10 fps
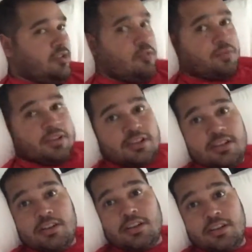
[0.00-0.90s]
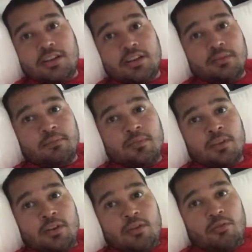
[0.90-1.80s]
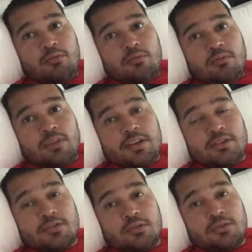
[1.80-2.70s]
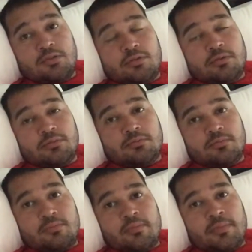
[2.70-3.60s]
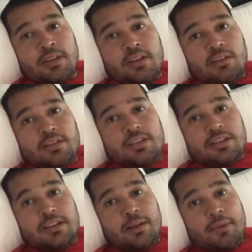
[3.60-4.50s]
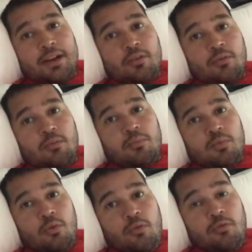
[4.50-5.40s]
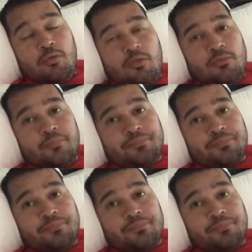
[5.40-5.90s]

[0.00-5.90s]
Eu pedi um risoto de camarão com polvo.